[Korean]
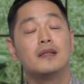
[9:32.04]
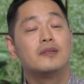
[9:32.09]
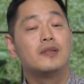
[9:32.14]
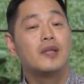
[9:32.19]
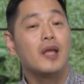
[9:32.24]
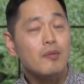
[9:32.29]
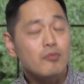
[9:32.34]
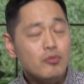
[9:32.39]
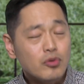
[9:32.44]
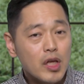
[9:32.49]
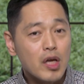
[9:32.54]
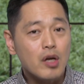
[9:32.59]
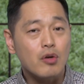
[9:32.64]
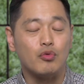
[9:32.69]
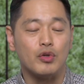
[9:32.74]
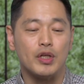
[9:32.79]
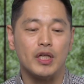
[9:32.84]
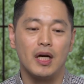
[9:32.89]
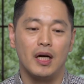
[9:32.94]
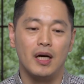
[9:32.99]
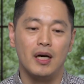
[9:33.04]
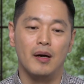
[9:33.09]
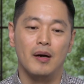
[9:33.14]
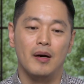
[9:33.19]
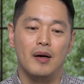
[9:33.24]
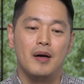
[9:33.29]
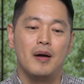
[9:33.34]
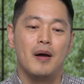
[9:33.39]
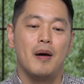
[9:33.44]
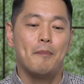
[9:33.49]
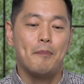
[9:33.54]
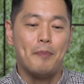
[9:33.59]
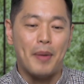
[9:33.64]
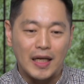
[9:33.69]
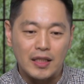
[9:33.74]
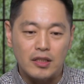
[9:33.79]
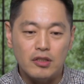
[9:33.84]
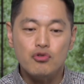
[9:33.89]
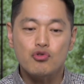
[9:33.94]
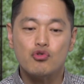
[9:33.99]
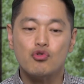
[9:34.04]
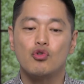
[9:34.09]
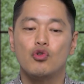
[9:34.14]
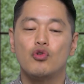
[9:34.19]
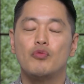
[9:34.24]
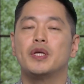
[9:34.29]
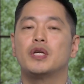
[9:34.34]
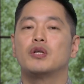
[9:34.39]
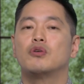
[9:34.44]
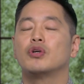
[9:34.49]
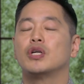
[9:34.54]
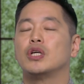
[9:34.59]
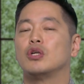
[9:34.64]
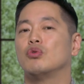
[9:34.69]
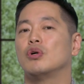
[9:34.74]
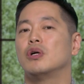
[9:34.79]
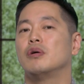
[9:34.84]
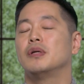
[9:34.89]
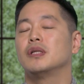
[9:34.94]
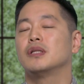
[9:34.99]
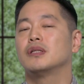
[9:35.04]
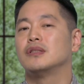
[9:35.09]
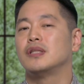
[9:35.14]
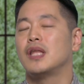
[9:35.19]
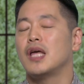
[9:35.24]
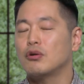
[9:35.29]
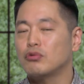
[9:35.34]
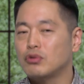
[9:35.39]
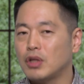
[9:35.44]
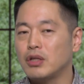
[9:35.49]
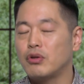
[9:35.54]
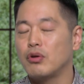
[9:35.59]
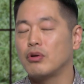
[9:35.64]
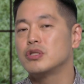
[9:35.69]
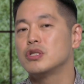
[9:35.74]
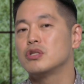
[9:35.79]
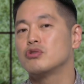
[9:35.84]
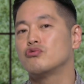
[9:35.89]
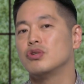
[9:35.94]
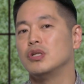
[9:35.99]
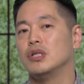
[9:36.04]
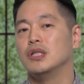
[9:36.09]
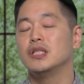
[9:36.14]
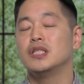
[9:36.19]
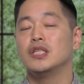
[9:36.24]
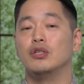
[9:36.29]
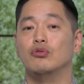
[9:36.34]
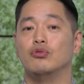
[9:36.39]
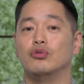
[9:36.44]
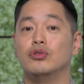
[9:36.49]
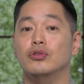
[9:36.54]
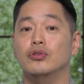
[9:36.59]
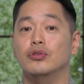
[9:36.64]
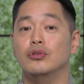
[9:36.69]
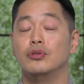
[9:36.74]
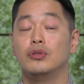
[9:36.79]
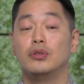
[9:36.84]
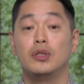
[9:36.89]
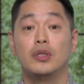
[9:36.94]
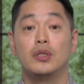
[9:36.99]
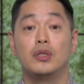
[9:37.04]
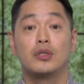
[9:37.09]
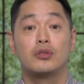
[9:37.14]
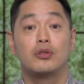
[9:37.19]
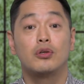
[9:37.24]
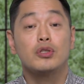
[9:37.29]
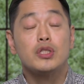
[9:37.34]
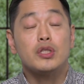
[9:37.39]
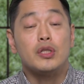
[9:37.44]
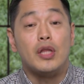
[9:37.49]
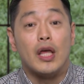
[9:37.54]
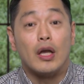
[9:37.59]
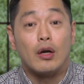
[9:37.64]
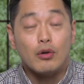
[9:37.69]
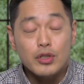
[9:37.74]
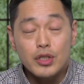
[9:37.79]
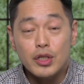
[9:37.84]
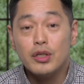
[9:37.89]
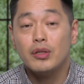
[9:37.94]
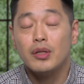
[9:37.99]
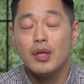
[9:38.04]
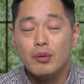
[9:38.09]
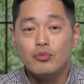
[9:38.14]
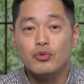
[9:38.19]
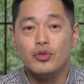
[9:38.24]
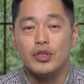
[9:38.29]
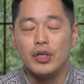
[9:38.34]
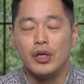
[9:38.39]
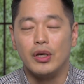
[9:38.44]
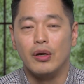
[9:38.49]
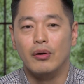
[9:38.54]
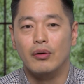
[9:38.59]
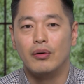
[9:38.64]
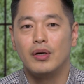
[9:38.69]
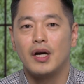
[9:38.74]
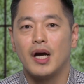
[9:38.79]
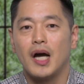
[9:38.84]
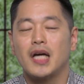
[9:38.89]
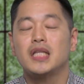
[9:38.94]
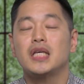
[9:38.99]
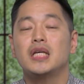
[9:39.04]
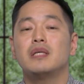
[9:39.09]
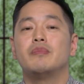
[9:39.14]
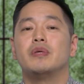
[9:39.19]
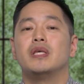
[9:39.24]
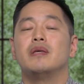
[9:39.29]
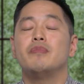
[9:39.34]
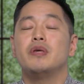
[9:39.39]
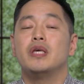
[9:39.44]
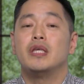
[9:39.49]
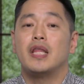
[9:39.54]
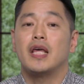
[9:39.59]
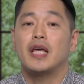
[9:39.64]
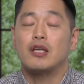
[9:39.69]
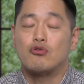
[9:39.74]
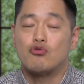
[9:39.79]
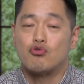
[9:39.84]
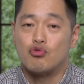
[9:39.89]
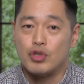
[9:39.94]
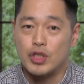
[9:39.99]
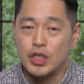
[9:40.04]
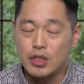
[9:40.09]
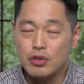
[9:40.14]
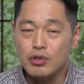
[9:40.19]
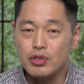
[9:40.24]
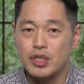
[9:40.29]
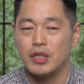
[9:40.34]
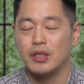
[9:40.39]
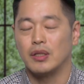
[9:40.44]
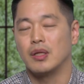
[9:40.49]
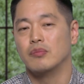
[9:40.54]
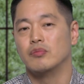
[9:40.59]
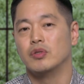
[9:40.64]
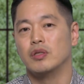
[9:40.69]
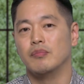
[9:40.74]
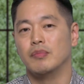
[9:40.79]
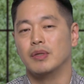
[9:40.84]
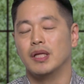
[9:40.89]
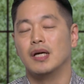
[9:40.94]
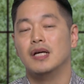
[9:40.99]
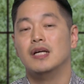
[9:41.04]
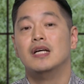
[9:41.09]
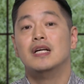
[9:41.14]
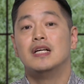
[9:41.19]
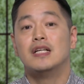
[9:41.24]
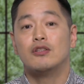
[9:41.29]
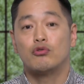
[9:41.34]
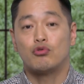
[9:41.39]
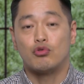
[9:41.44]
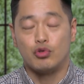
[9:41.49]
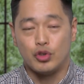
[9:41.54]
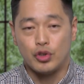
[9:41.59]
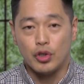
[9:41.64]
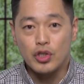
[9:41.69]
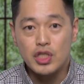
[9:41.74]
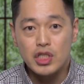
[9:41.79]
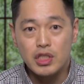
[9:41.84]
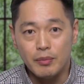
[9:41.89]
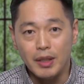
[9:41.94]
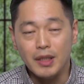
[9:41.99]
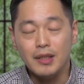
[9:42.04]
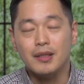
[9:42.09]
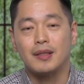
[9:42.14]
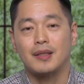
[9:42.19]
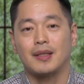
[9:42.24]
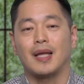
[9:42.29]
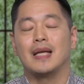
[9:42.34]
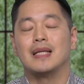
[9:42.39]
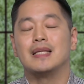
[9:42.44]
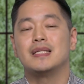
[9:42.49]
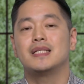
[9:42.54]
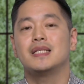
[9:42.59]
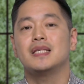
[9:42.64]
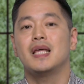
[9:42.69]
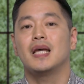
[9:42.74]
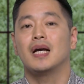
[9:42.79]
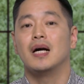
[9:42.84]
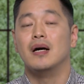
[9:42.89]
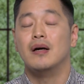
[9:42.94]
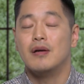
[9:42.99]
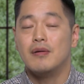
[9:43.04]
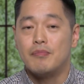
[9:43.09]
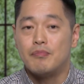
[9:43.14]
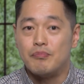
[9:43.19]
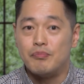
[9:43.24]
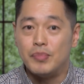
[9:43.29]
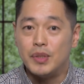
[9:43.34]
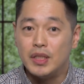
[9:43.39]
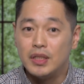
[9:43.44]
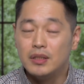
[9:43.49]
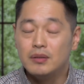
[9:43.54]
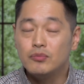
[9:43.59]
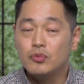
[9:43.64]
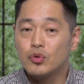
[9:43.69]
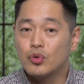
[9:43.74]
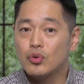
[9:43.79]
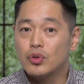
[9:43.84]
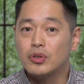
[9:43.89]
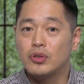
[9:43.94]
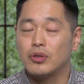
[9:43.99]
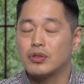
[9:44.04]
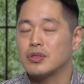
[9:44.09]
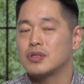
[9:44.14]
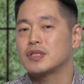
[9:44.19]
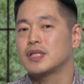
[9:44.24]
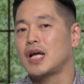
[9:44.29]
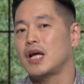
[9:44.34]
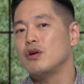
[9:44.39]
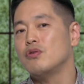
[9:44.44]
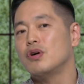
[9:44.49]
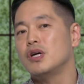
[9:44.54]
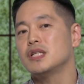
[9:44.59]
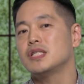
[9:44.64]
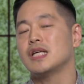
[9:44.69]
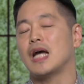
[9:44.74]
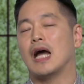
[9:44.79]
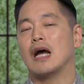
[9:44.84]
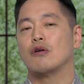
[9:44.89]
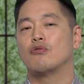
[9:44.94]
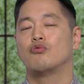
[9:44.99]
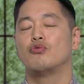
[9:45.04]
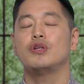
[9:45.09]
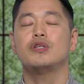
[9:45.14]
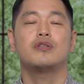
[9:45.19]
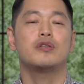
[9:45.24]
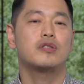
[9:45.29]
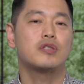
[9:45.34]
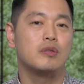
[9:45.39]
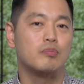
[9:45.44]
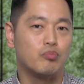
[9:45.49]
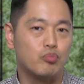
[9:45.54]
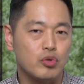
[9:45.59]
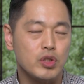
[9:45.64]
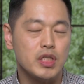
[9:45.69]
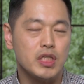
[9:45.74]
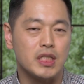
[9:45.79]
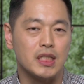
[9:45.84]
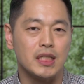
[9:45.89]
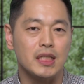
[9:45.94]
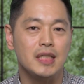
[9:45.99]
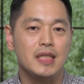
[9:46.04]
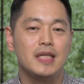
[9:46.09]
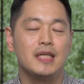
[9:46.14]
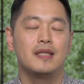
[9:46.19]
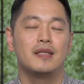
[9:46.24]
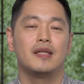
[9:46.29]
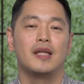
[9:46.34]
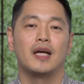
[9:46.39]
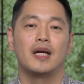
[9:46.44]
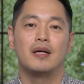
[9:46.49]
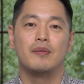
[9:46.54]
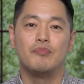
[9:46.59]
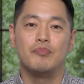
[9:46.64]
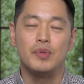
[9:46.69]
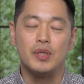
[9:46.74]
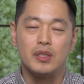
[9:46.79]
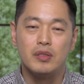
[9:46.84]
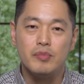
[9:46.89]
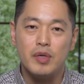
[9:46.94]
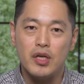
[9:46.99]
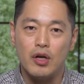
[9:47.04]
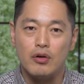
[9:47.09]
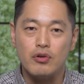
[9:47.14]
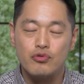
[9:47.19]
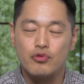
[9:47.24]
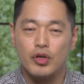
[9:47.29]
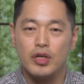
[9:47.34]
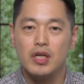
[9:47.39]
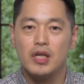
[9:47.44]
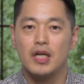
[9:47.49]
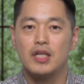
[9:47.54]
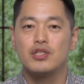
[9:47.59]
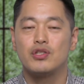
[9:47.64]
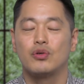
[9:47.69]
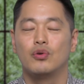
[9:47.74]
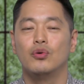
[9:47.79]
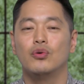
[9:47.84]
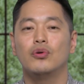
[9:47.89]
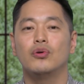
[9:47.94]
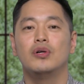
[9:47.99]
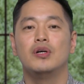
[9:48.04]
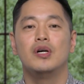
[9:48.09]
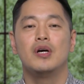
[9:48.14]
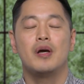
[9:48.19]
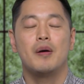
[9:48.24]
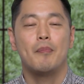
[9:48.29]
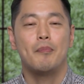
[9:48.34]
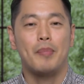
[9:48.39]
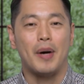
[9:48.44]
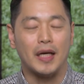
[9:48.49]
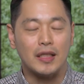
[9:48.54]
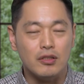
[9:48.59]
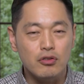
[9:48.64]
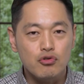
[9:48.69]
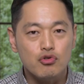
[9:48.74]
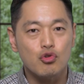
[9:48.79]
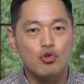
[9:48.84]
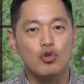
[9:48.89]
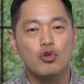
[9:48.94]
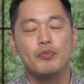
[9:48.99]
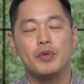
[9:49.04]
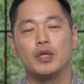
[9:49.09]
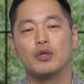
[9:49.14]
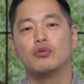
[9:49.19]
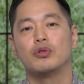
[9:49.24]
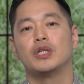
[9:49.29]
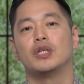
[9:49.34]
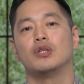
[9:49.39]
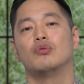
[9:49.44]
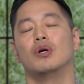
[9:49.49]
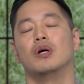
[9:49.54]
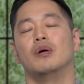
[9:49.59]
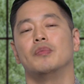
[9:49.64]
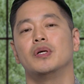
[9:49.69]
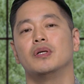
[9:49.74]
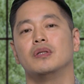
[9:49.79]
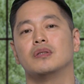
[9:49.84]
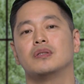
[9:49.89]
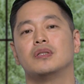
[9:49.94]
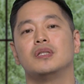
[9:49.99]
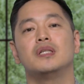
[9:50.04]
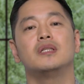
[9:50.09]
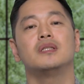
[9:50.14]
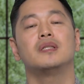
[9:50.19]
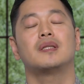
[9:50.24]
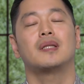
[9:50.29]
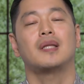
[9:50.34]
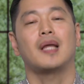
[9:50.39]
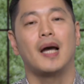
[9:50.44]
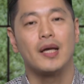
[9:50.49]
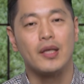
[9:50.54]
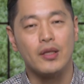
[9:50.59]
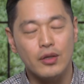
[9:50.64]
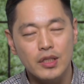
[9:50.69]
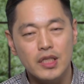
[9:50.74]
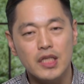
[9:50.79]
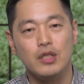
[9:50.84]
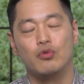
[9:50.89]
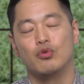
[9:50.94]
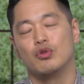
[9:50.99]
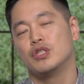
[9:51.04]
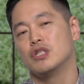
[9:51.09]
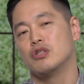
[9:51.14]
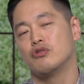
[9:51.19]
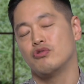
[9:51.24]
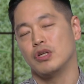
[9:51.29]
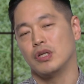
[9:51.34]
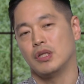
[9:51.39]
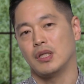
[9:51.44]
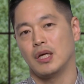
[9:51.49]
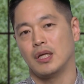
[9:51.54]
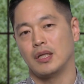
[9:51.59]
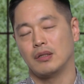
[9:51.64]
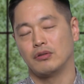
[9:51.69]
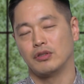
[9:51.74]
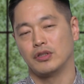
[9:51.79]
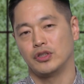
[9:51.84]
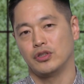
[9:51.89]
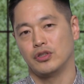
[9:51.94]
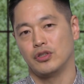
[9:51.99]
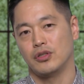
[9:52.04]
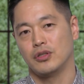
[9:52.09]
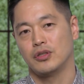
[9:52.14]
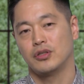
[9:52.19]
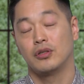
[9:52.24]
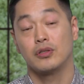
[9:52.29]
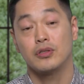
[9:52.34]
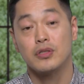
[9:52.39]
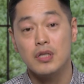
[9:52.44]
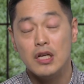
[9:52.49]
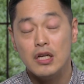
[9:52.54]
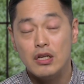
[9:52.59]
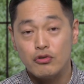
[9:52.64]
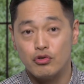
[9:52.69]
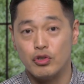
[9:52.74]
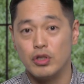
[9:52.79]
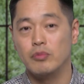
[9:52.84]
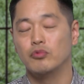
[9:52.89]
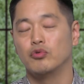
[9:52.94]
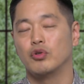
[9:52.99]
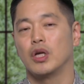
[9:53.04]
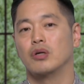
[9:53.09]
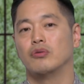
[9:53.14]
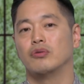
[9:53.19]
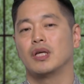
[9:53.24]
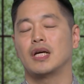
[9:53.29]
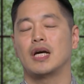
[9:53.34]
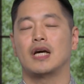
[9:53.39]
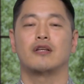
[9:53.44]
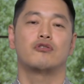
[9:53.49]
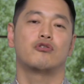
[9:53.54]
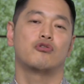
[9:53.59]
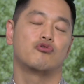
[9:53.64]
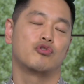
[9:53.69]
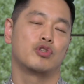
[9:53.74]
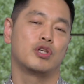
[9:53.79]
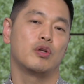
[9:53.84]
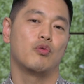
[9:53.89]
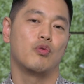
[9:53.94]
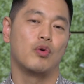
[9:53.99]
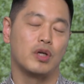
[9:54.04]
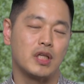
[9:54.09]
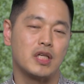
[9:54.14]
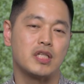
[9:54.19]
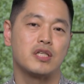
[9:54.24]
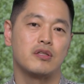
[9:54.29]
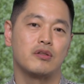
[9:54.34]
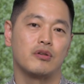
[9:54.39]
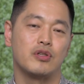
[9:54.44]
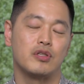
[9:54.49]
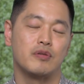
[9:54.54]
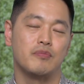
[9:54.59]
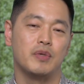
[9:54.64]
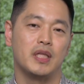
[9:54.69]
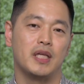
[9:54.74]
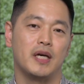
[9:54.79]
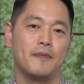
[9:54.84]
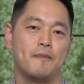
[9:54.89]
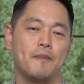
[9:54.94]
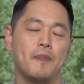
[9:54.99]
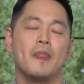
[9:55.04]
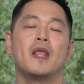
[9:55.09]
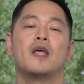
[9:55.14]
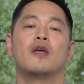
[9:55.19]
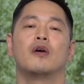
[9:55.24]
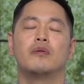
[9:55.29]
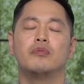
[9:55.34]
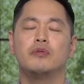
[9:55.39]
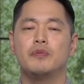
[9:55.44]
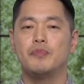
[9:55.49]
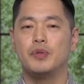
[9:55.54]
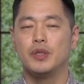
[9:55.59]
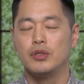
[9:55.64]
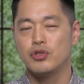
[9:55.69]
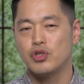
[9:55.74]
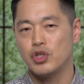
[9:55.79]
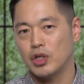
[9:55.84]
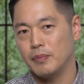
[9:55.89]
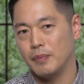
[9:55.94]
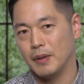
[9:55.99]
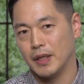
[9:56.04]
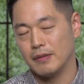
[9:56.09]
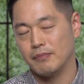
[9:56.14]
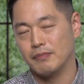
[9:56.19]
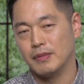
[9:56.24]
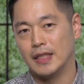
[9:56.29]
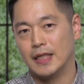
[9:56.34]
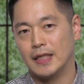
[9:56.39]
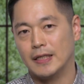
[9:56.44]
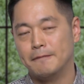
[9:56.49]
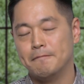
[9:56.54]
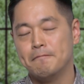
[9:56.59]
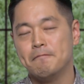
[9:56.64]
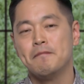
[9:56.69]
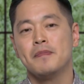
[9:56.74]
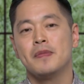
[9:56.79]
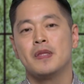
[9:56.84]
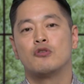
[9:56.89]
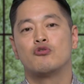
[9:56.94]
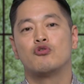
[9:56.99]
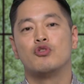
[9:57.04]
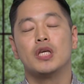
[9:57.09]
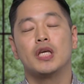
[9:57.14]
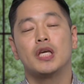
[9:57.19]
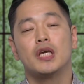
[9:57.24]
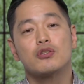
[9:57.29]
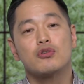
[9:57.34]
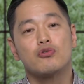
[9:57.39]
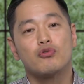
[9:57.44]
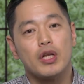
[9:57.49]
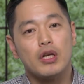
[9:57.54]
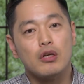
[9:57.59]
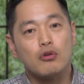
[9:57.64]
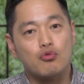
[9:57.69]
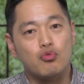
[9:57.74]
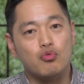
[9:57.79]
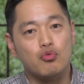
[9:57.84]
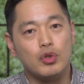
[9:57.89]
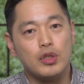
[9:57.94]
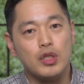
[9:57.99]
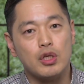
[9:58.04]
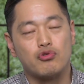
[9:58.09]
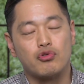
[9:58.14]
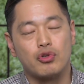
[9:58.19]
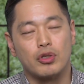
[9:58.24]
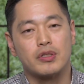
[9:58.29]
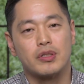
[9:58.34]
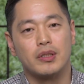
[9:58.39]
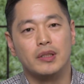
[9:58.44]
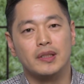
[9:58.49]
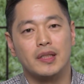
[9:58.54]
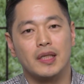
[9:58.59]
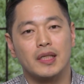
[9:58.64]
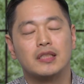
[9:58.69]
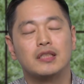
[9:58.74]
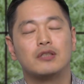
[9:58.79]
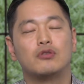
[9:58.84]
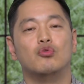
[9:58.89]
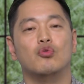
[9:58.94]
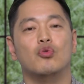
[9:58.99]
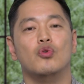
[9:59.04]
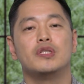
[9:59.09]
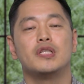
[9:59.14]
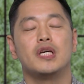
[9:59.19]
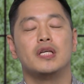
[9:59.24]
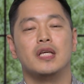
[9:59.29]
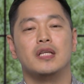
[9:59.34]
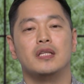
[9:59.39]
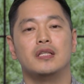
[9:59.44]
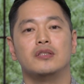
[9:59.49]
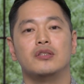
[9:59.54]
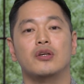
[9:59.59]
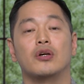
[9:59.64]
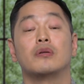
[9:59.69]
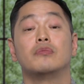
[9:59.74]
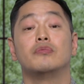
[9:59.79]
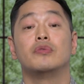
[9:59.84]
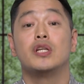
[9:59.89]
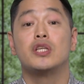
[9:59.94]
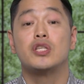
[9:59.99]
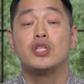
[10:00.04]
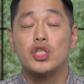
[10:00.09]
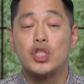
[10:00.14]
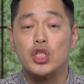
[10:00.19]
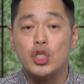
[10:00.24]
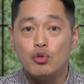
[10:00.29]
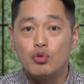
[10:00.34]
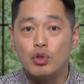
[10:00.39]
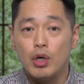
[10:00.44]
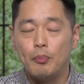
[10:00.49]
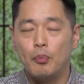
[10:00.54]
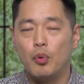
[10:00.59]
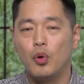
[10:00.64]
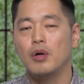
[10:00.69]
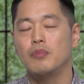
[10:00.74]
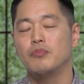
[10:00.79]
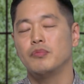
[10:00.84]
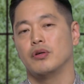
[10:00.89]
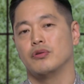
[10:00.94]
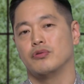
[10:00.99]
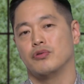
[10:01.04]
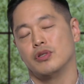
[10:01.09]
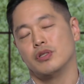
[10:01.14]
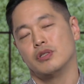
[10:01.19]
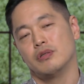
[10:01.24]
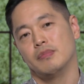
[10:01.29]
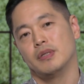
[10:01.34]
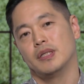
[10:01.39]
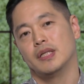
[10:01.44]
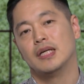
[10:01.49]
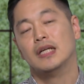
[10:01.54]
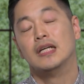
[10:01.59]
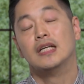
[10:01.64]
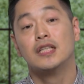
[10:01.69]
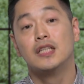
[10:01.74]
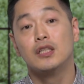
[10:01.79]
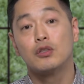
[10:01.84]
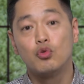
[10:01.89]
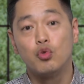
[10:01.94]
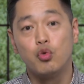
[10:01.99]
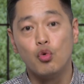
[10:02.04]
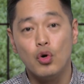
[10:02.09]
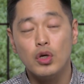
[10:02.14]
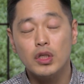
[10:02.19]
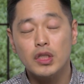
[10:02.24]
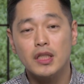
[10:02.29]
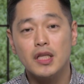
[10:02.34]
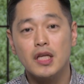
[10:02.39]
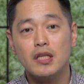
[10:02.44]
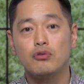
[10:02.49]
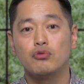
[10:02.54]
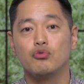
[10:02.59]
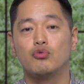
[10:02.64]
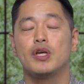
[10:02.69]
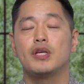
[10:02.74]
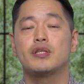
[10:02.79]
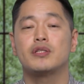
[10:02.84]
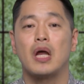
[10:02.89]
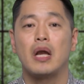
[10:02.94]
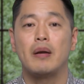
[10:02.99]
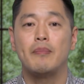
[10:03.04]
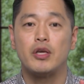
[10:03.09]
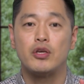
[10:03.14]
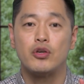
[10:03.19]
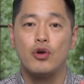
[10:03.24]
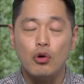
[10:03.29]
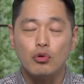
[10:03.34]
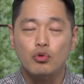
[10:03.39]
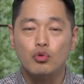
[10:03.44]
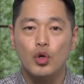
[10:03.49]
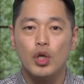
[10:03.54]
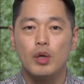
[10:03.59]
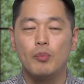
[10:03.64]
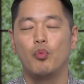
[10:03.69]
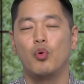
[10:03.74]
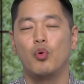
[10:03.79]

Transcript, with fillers: 때문에 우리가 받은 줄로 믿고 기도하면 그대로 다 되어질 수 있는 이유는 그것이 내 것이기 때문이에요. 하나님이 이미 내게 주신 것이기 때문입니다. 주셨지만 단지 내가 믿음으로 그것을 사용하지 않고 있었을 뿐이지, 내가 믿음의 열쇠를 가지고 받은 줄로 믿고 기도하면 그 일은 당연히 이루어질 수 있다는 것이죠. 그것을 주님은 우리 가운데 가르쳐 주기를 원하시는 것입니다. 여러분은 믿으시기 바랍니다. 주님께서 우리를 구원해 주셨을 때 그 구원 안에는 여러분들의 치유가 포함되어져 있습니다. 그 구원 안에는 우리의 삶의 형통이